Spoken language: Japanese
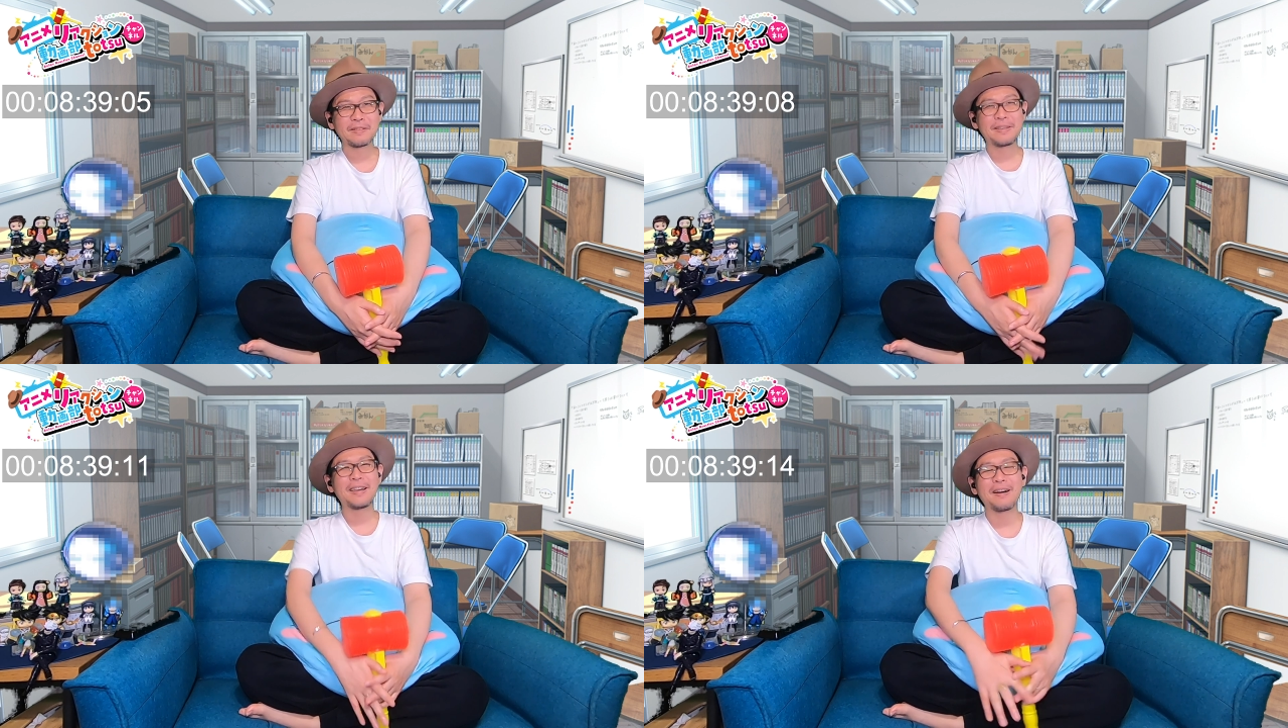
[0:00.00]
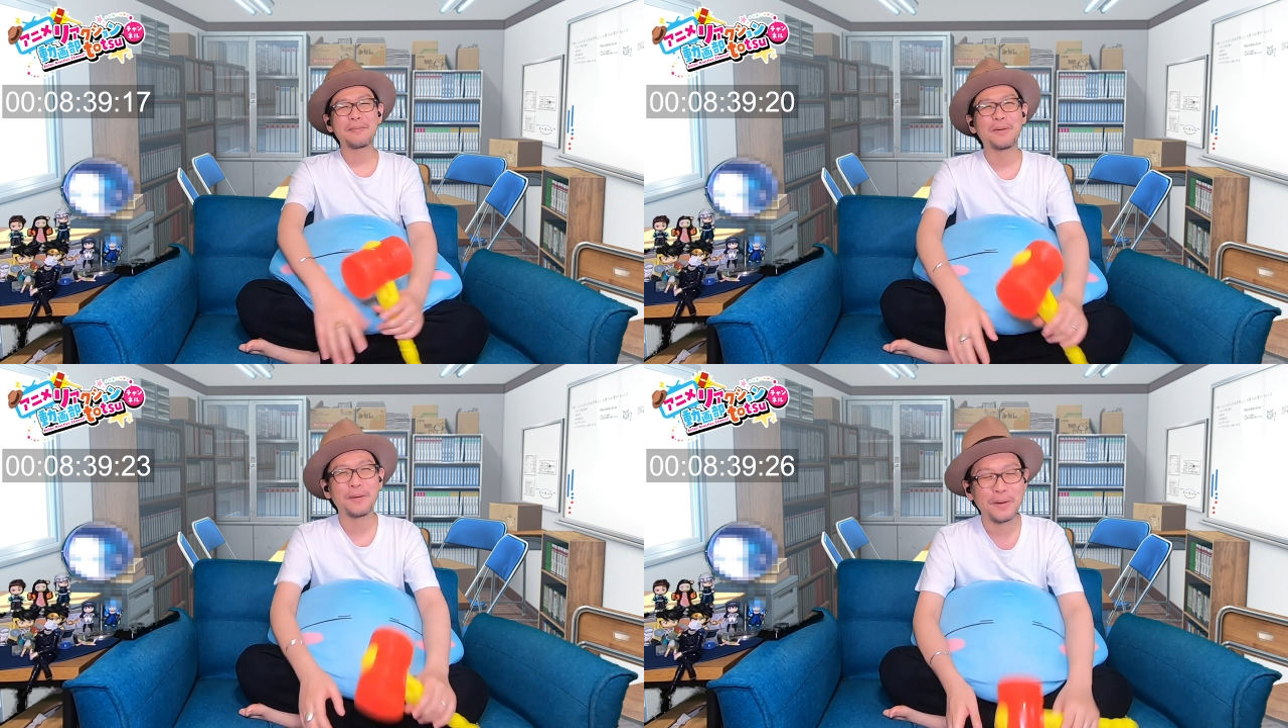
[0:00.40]
いや
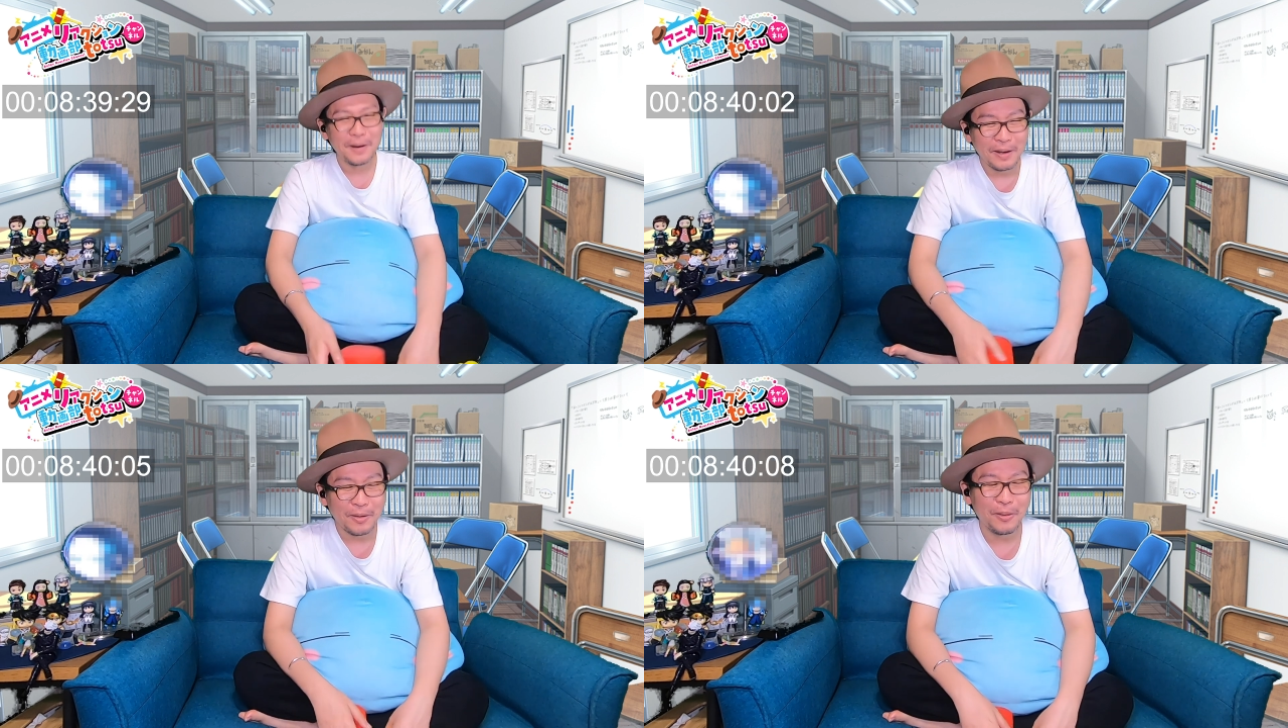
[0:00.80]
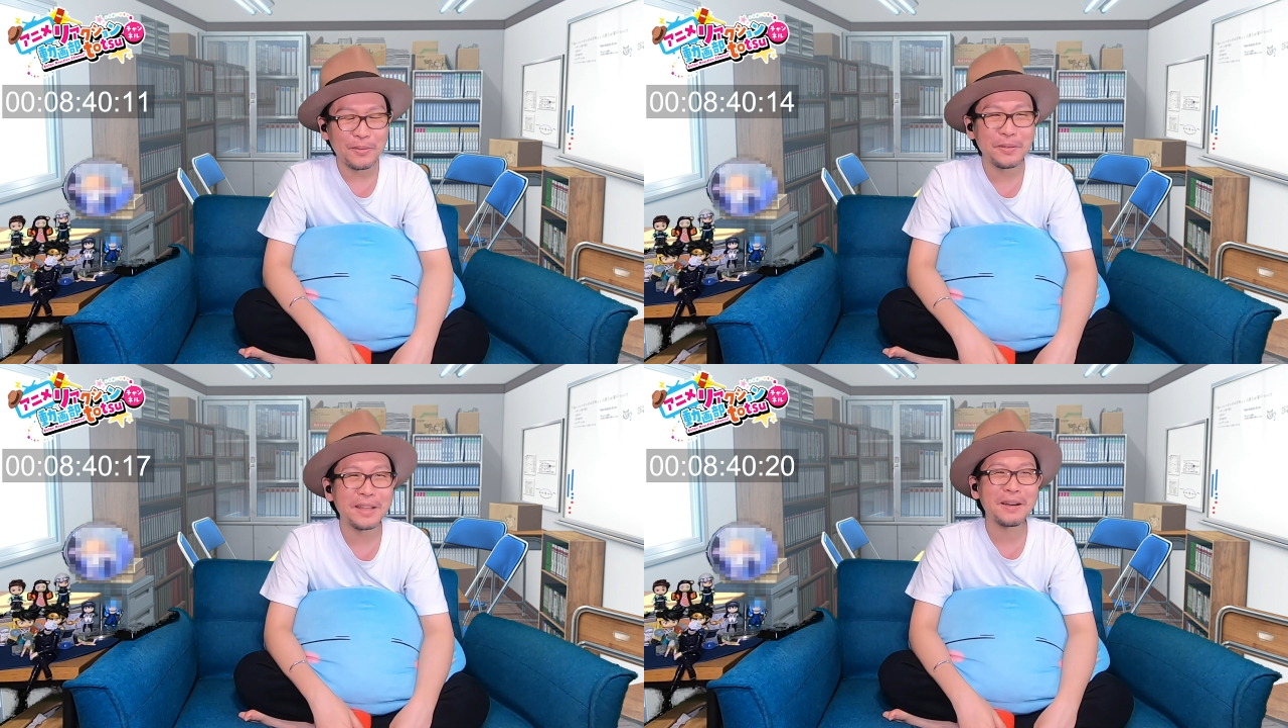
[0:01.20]
もう、こ
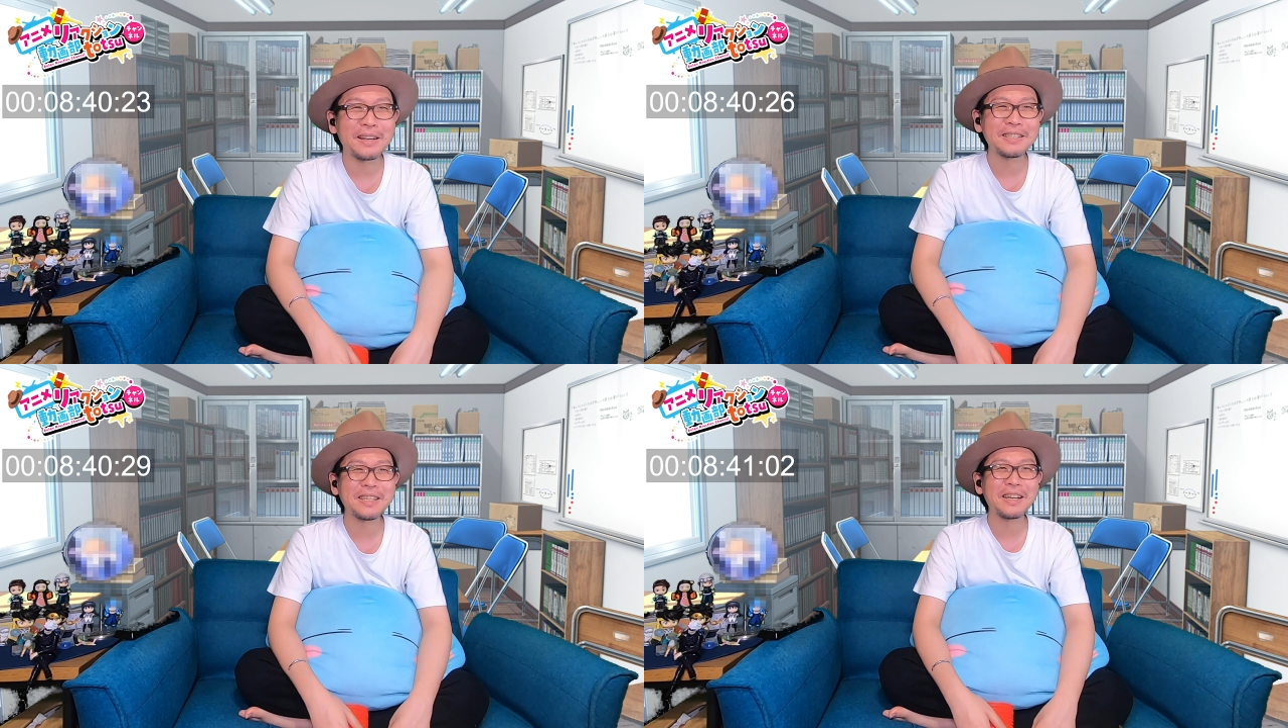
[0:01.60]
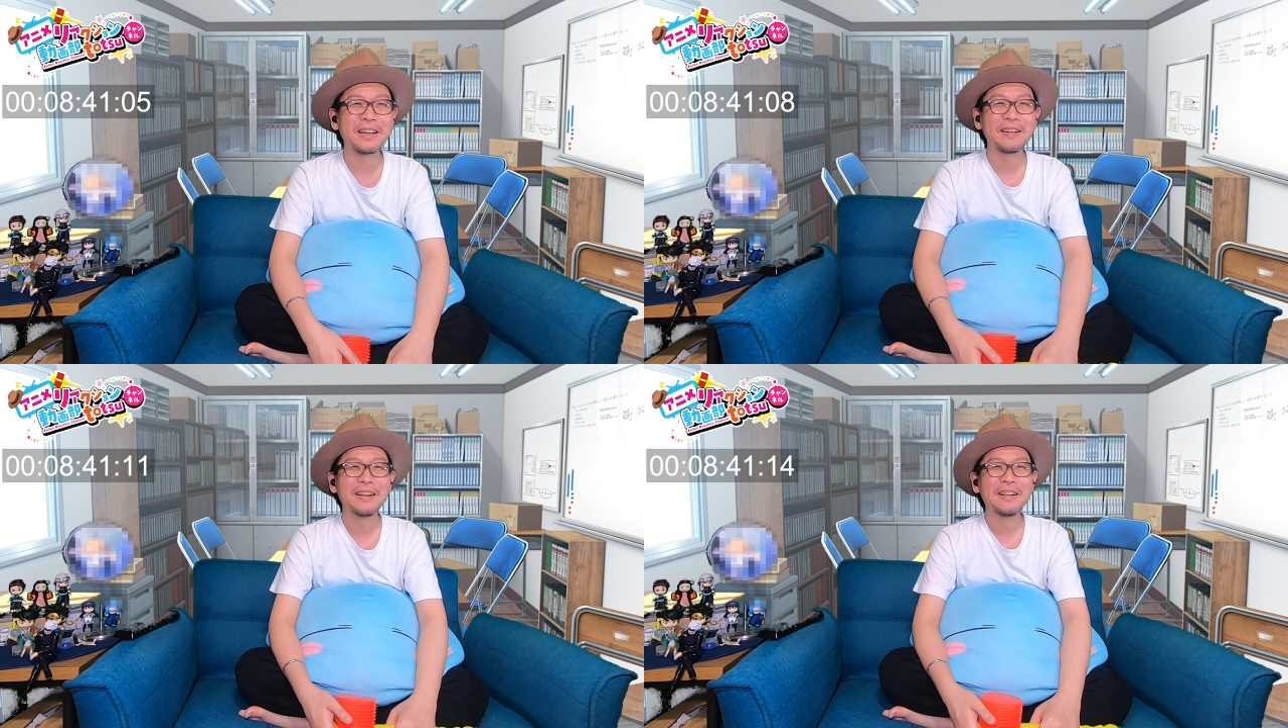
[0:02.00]
んなのあれじゃ
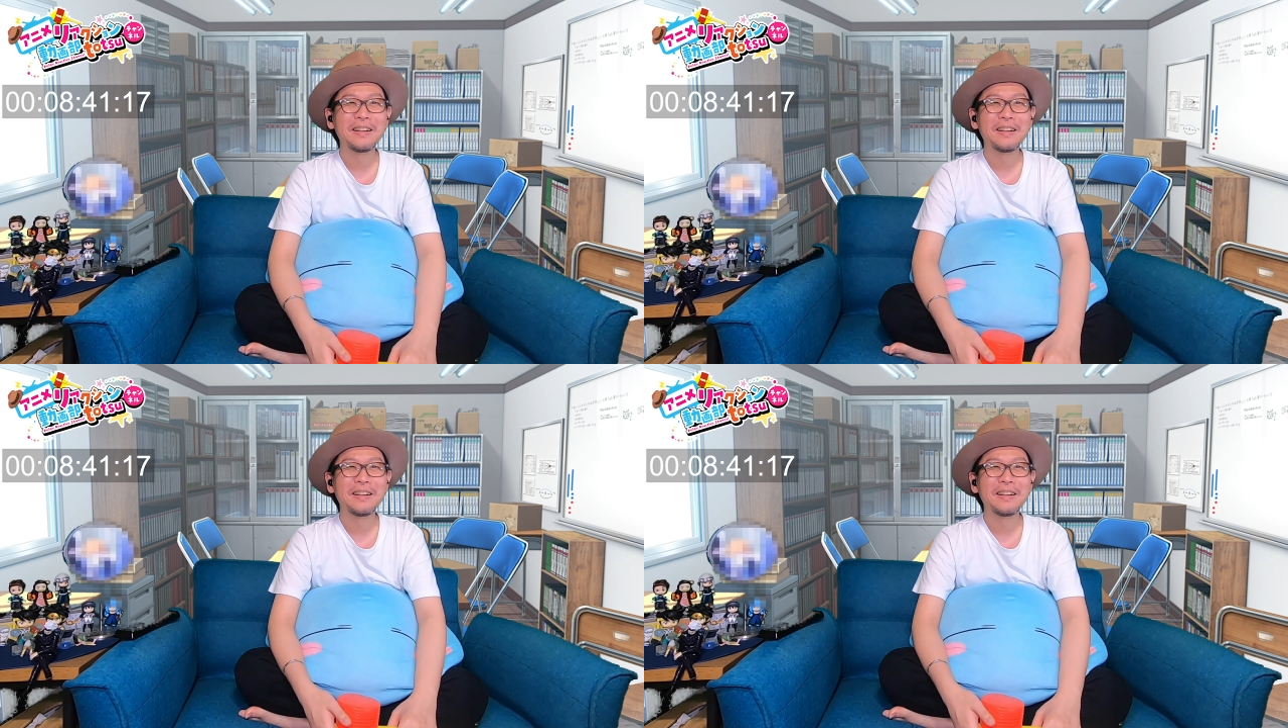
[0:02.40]
ん。